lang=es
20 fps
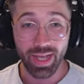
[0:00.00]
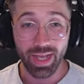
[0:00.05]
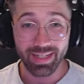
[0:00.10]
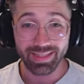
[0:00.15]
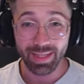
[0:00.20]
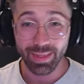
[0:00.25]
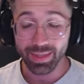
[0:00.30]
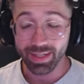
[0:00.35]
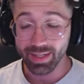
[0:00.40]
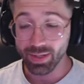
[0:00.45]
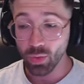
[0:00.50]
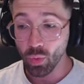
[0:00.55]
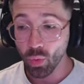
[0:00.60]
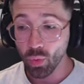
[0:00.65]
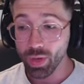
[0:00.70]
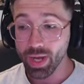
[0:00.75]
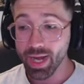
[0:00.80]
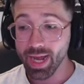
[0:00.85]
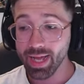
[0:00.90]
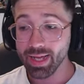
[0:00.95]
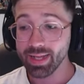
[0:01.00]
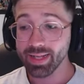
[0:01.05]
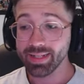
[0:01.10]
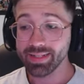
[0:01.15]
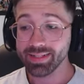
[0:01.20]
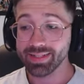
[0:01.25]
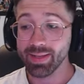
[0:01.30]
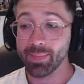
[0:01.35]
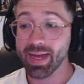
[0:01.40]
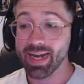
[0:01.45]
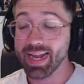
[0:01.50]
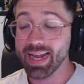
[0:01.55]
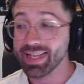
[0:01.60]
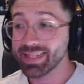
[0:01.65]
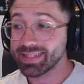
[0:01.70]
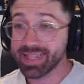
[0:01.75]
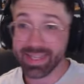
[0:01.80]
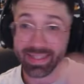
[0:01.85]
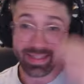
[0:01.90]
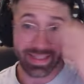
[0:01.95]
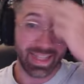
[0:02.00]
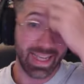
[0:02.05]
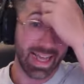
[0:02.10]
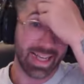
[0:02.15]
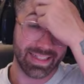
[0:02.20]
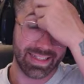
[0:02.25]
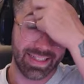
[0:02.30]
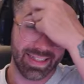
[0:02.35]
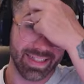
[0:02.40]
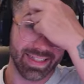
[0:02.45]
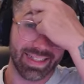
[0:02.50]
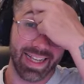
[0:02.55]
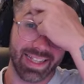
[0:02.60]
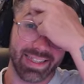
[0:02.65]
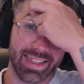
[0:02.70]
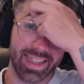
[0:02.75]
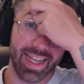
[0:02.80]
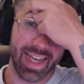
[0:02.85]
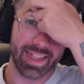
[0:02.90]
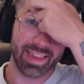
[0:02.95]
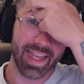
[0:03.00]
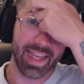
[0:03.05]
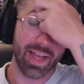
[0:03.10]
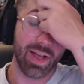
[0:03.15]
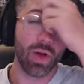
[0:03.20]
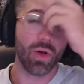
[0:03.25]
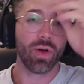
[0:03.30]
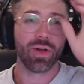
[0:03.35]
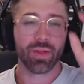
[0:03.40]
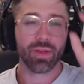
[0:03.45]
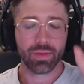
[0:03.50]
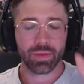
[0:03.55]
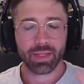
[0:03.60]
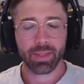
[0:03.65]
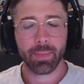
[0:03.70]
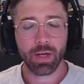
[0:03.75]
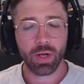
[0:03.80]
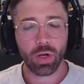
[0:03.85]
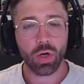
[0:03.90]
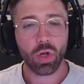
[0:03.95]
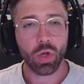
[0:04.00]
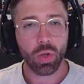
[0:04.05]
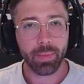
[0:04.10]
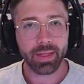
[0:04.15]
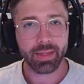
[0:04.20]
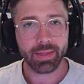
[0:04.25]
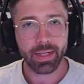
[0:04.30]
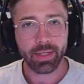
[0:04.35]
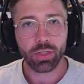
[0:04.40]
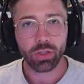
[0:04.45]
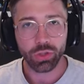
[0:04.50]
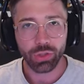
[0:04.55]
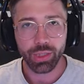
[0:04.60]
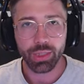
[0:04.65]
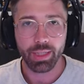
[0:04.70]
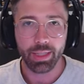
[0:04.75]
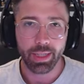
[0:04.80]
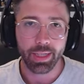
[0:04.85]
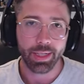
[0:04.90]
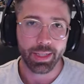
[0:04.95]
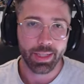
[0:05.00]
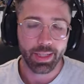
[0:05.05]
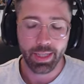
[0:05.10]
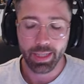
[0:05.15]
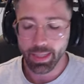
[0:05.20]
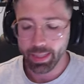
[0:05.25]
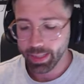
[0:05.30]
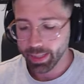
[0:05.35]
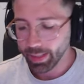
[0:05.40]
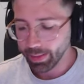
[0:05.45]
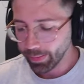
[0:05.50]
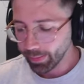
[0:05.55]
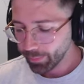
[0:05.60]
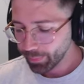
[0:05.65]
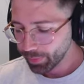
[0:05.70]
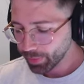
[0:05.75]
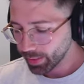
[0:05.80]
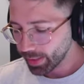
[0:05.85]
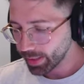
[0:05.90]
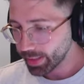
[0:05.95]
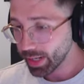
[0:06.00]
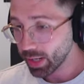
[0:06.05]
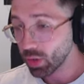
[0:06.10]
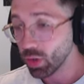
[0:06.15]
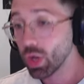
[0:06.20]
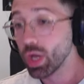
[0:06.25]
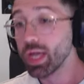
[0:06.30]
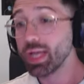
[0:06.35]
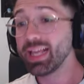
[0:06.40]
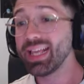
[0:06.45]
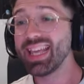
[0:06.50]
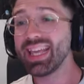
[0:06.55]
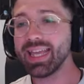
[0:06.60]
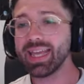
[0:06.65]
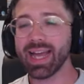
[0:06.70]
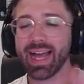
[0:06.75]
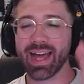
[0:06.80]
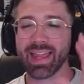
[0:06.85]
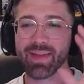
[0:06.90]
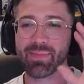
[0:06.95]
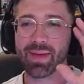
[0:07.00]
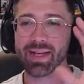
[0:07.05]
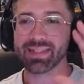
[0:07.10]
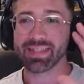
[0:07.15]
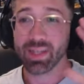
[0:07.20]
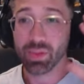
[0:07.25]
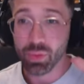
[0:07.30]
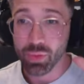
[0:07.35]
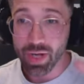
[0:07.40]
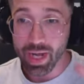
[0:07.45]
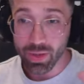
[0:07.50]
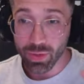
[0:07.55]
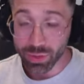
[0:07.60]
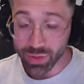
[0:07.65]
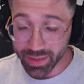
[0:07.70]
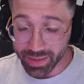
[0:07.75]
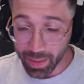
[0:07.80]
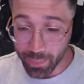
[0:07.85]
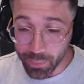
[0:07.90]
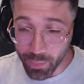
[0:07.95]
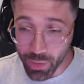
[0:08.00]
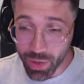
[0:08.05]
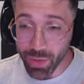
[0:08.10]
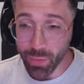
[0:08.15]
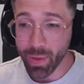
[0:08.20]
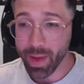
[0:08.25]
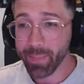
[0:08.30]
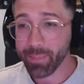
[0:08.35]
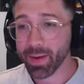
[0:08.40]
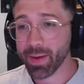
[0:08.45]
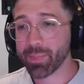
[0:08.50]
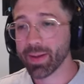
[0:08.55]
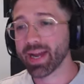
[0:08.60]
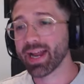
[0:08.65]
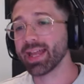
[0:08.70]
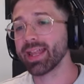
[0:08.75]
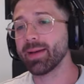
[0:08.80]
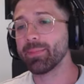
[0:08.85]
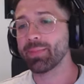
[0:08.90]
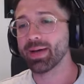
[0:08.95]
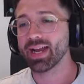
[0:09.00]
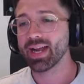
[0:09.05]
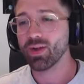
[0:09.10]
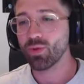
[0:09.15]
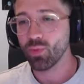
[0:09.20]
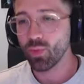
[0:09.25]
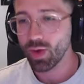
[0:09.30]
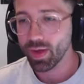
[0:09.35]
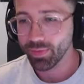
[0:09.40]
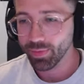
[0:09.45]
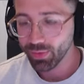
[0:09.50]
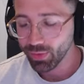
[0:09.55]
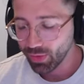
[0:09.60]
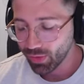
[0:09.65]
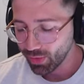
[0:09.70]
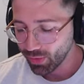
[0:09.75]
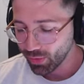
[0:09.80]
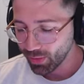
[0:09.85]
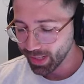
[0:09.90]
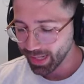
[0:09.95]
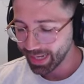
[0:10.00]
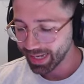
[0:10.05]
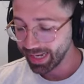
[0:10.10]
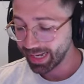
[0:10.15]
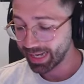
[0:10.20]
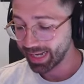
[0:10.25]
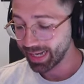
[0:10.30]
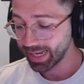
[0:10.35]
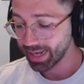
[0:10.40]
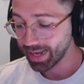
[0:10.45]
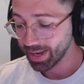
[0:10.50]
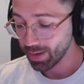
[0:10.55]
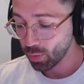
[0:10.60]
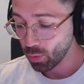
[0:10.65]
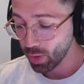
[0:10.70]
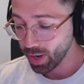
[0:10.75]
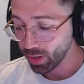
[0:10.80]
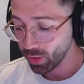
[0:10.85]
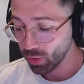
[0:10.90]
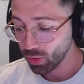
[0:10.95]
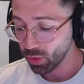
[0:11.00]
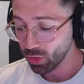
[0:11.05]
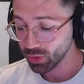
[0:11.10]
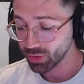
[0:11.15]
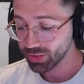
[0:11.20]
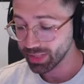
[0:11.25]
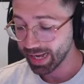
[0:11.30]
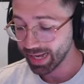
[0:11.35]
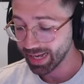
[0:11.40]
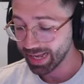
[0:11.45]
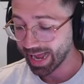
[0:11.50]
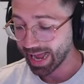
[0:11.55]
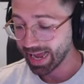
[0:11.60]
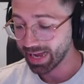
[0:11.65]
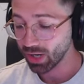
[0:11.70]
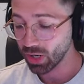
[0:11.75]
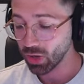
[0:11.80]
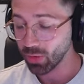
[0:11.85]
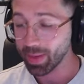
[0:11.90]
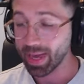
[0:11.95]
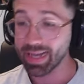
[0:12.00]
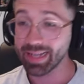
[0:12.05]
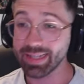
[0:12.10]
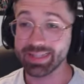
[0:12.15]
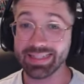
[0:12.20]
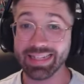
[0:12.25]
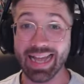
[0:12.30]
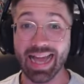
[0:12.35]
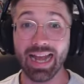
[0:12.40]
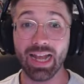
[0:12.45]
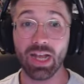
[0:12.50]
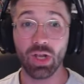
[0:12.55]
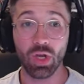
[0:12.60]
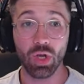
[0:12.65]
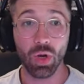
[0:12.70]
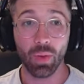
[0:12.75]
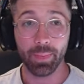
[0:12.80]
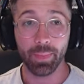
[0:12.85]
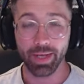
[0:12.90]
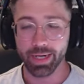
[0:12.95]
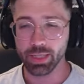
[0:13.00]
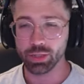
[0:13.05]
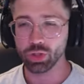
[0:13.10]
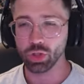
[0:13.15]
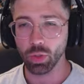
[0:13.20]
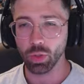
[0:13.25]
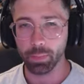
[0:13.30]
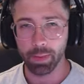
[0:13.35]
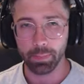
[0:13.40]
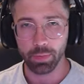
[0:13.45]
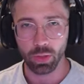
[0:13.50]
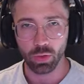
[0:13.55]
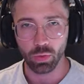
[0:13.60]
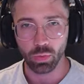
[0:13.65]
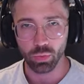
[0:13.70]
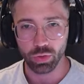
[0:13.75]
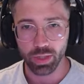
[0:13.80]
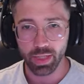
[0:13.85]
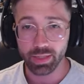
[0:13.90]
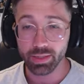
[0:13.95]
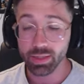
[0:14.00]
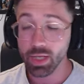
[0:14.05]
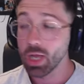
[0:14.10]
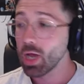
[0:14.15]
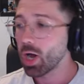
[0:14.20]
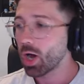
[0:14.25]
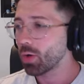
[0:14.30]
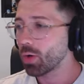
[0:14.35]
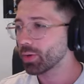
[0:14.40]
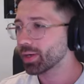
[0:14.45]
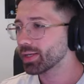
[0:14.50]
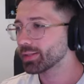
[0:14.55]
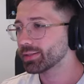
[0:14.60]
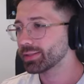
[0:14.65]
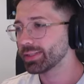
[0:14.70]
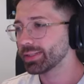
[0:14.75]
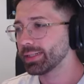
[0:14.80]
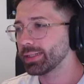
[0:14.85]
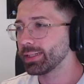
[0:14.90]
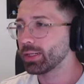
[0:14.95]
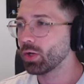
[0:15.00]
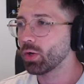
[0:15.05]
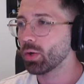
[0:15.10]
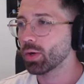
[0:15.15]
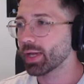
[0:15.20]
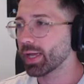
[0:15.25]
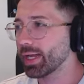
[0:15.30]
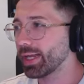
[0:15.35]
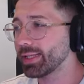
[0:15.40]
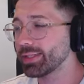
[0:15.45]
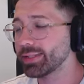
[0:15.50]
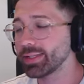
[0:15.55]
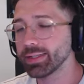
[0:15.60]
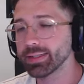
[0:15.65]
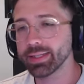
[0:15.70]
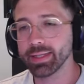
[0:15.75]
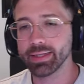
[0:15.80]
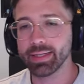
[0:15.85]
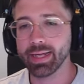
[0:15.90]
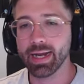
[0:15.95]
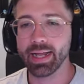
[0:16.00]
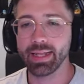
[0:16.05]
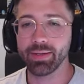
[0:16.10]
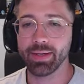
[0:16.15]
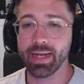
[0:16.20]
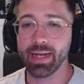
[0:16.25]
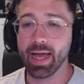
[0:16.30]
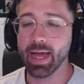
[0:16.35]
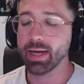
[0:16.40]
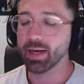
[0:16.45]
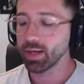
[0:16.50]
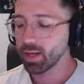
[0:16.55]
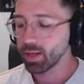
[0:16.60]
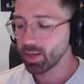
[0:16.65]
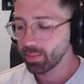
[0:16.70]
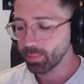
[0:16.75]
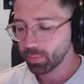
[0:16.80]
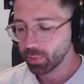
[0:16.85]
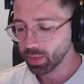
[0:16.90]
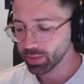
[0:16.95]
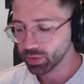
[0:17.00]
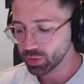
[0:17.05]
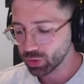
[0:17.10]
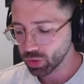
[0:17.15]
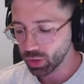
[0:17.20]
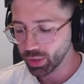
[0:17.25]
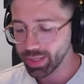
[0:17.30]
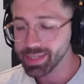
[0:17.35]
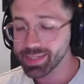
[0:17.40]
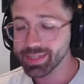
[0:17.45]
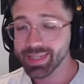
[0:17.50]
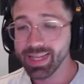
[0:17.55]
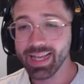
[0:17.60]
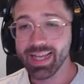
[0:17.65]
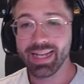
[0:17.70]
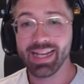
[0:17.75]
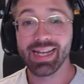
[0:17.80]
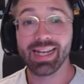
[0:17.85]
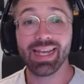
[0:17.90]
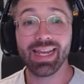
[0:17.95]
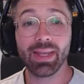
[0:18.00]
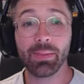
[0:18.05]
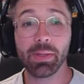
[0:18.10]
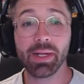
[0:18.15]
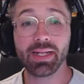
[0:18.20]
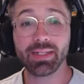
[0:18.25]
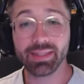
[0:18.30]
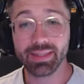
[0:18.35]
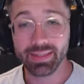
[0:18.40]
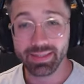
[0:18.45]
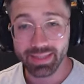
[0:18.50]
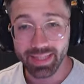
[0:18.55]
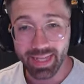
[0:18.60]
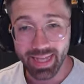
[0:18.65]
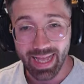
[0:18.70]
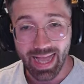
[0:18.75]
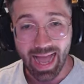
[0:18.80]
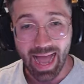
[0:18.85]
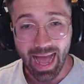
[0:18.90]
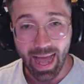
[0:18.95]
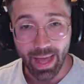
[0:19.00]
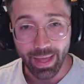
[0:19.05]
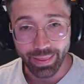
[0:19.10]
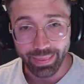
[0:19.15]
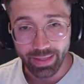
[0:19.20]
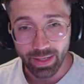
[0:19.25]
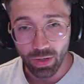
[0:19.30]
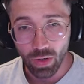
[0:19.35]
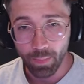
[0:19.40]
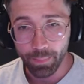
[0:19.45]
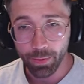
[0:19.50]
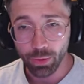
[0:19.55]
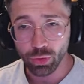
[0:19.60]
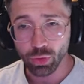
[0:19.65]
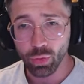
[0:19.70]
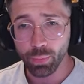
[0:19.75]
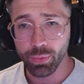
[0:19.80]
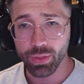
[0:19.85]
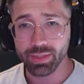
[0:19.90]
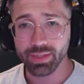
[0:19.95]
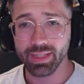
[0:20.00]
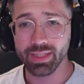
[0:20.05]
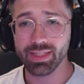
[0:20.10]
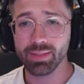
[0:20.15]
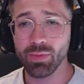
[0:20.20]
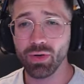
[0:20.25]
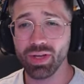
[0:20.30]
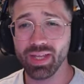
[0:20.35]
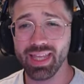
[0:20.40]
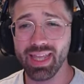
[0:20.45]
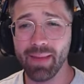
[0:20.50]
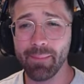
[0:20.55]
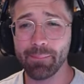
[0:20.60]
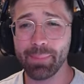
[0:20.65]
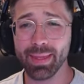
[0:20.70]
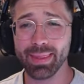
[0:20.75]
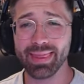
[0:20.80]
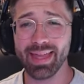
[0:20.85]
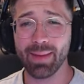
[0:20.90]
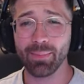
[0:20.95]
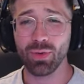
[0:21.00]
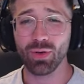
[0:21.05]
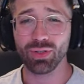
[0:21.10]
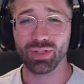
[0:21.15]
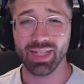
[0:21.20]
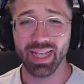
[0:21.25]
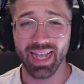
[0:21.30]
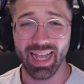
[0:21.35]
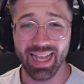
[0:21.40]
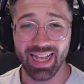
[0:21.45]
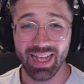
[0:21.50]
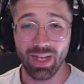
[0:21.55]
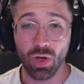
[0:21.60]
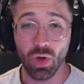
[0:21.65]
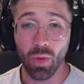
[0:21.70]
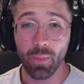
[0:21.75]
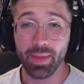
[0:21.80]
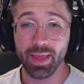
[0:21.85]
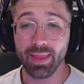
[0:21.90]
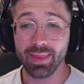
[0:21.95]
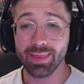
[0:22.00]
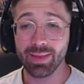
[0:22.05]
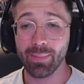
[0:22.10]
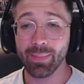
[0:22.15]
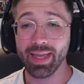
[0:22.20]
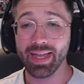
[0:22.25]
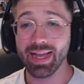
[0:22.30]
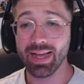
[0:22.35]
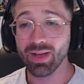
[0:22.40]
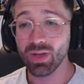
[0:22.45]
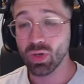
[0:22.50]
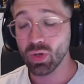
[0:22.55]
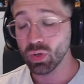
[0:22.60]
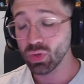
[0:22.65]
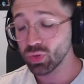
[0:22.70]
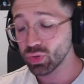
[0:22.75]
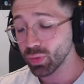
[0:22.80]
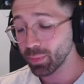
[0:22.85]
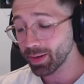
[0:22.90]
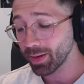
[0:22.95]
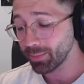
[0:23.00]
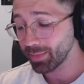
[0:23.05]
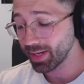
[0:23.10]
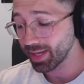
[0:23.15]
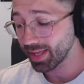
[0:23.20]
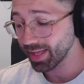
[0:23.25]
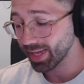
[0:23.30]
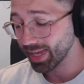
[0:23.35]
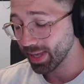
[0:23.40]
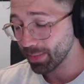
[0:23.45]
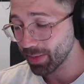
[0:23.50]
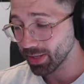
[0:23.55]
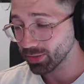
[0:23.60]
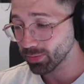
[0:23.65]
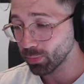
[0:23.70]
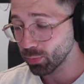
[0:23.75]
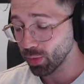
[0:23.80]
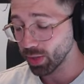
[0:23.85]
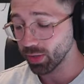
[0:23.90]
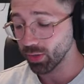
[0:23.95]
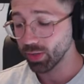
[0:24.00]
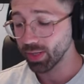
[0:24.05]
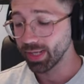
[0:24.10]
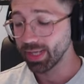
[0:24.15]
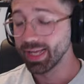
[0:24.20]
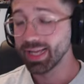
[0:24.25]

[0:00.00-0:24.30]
Es decir, una semana, seis días, seis días tengo. Dímelo en los comentarios si crees que, que llego. Y además tengo una cosita muy guay preparada para cuando el juego salga global. Ya lo veréis, no me preguntéis. Aunque si lo queréis intentar adivinar, pues sois libres de hacerlo, por supuestísimo. Y empezamos en Comienzo Mega con Supermina de Gemas. Bueno...